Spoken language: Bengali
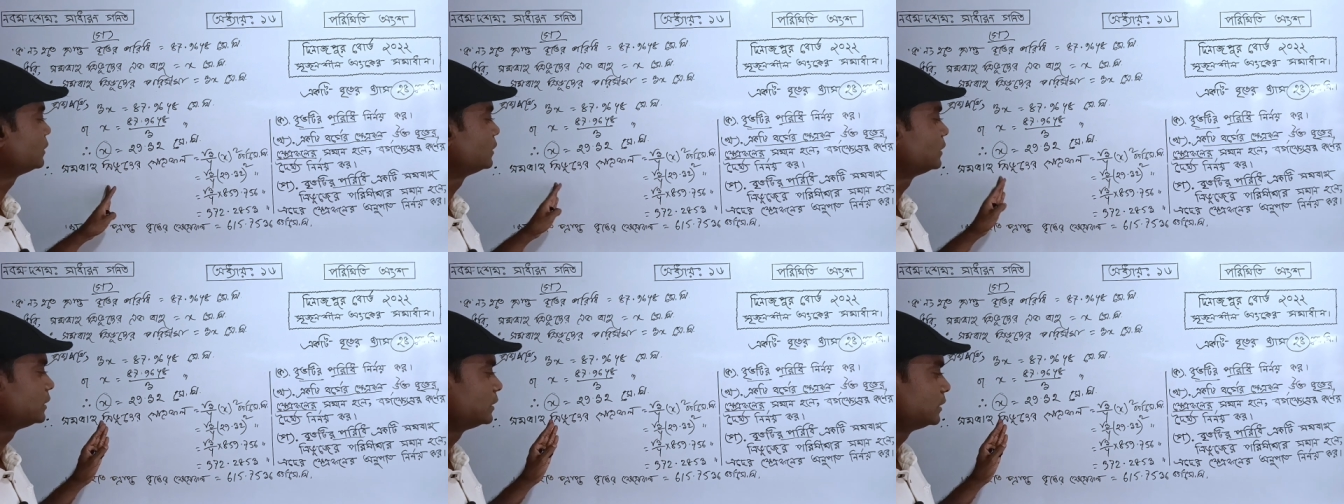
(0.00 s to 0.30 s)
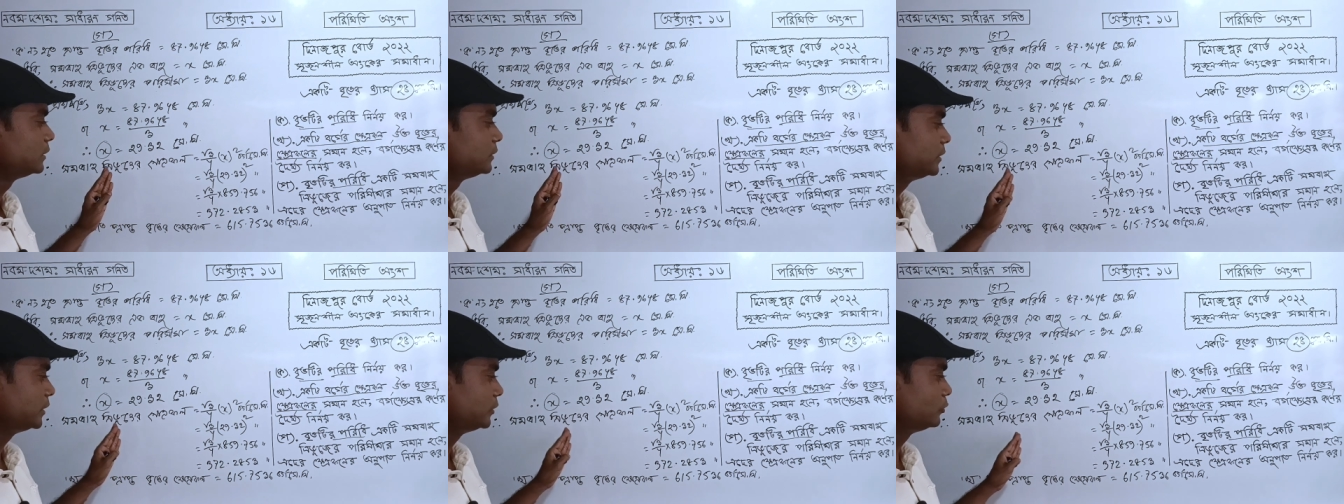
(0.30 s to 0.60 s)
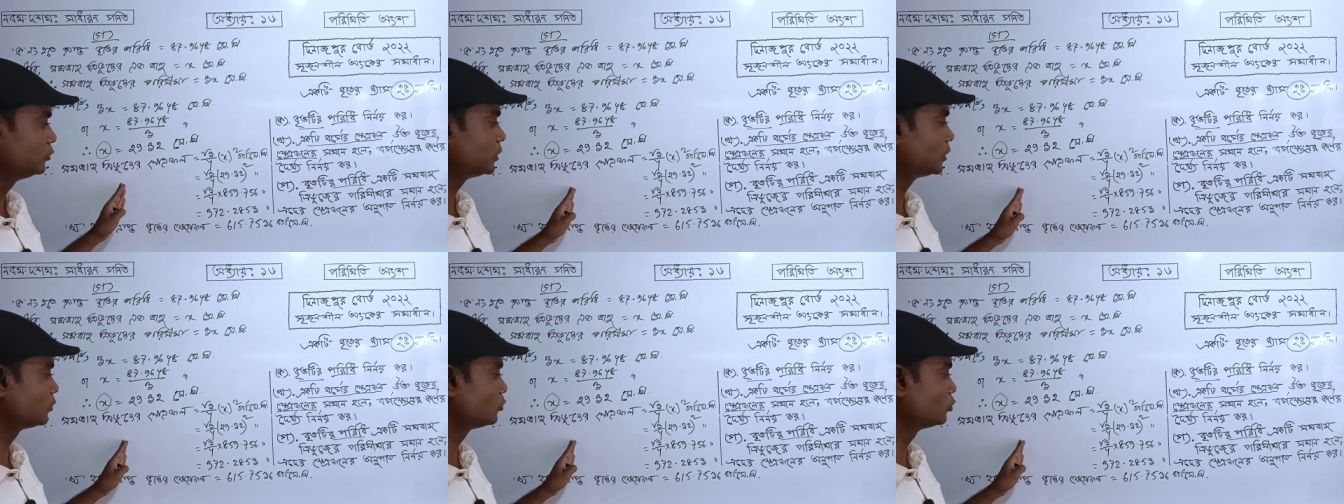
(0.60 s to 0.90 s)
সে দুটার
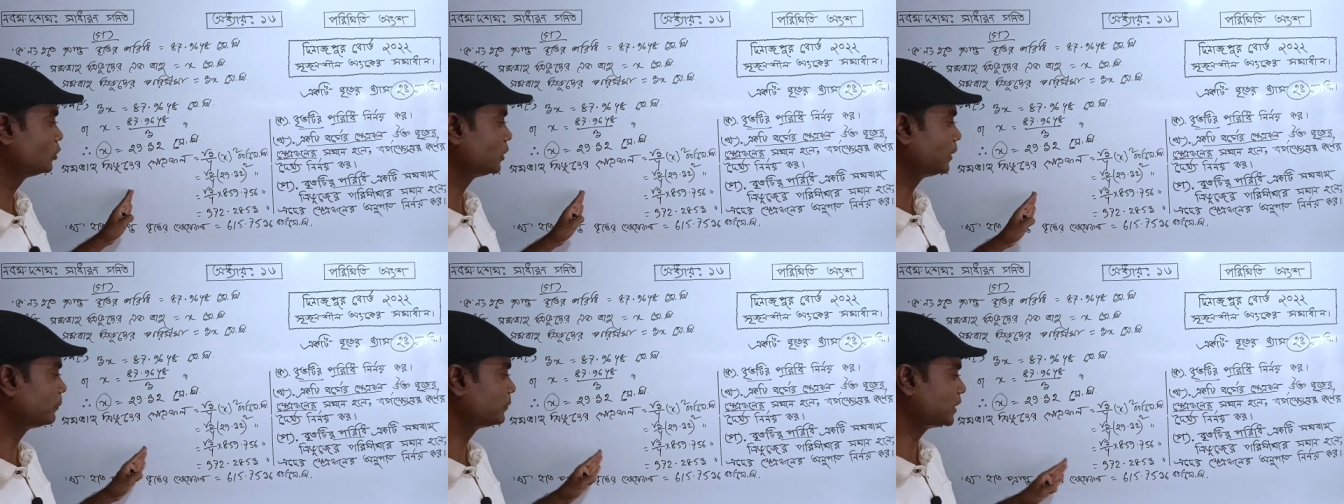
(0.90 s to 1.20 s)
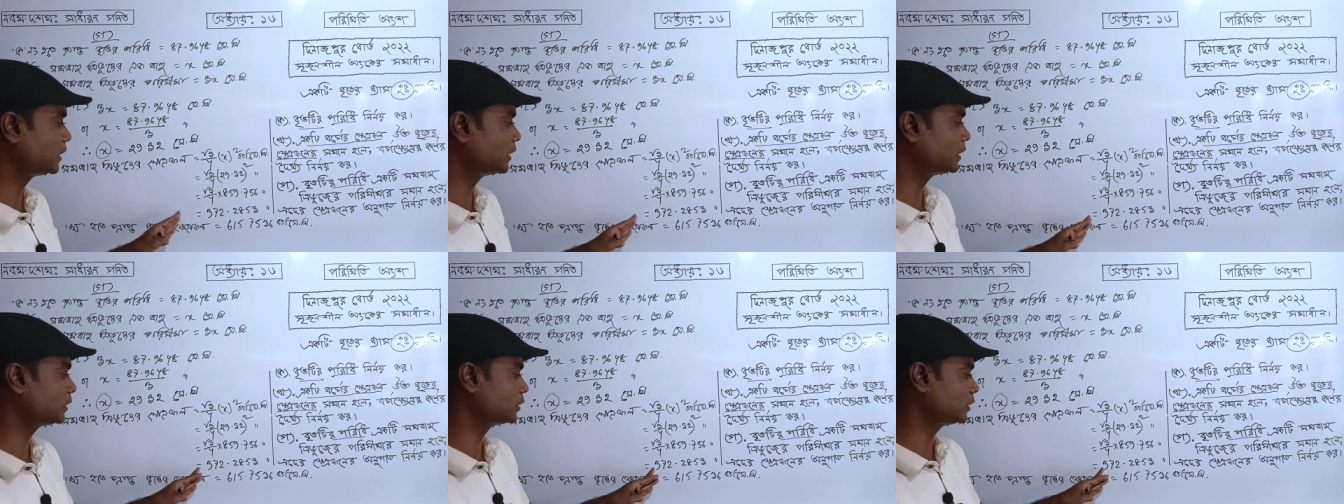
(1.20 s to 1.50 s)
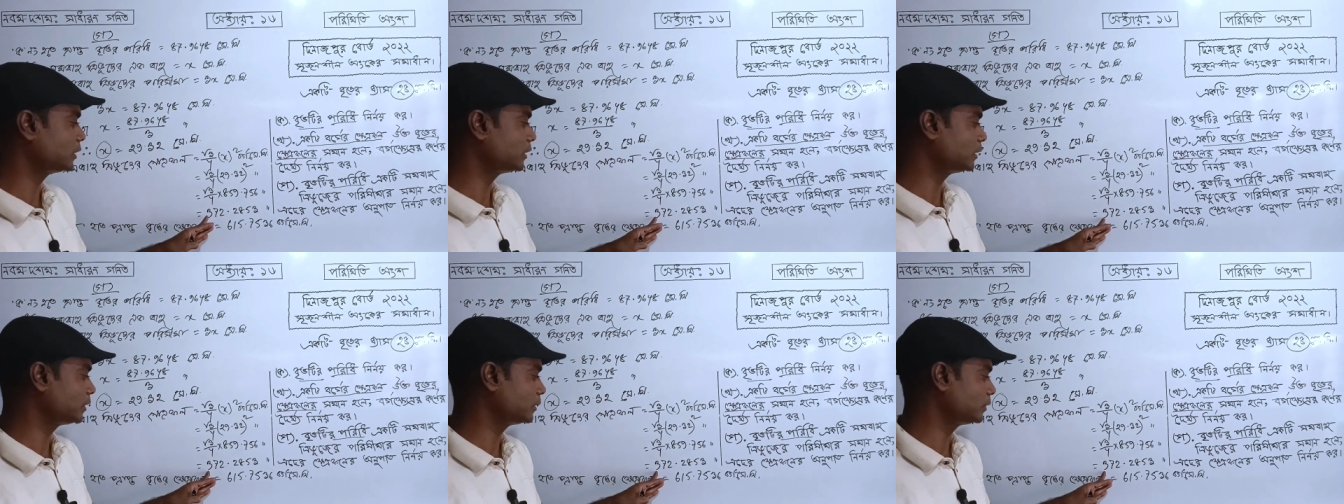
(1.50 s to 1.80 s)
আমরা
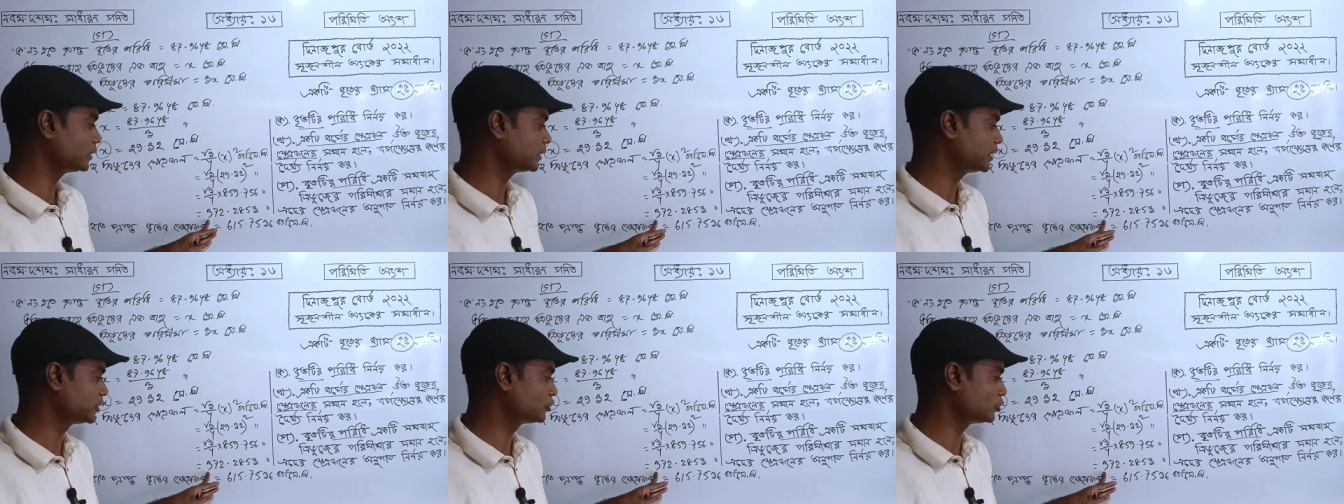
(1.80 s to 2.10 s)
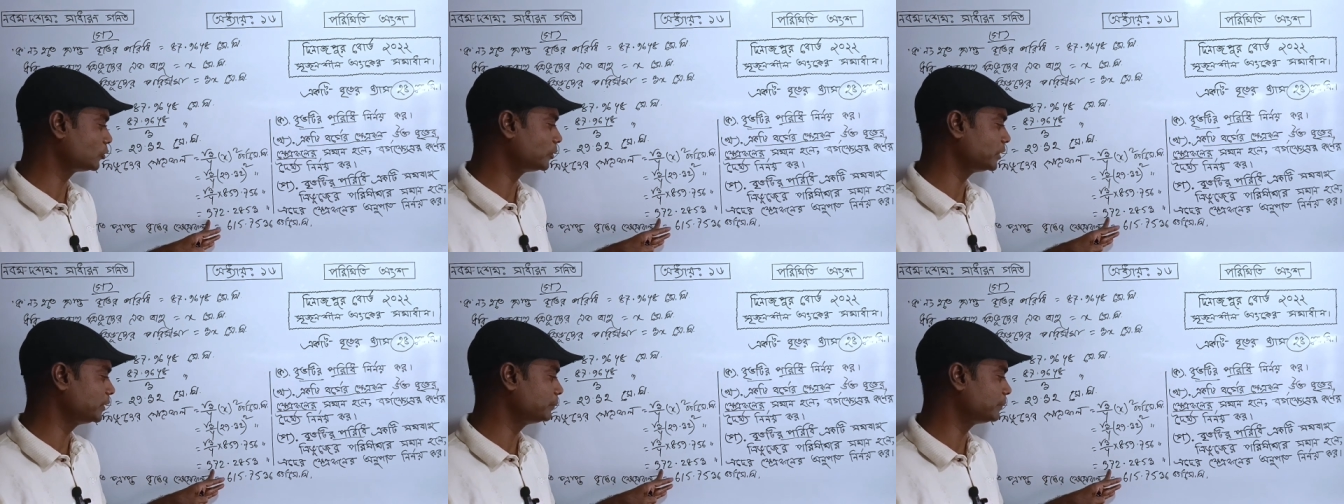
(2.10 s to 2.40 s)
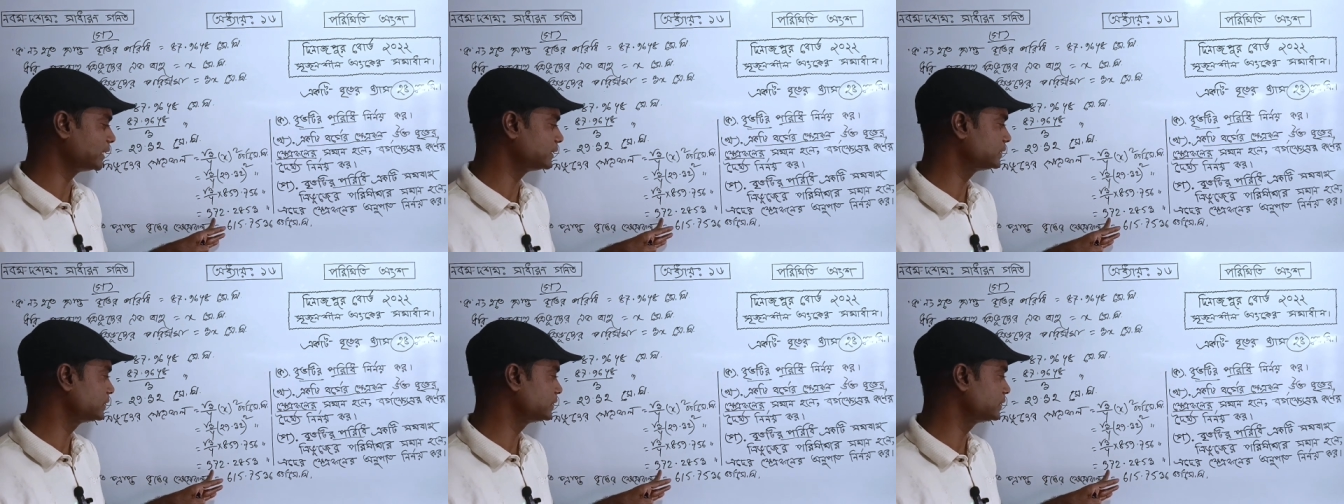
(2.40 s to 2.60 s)
ক্ষেত্রফলই পাইছি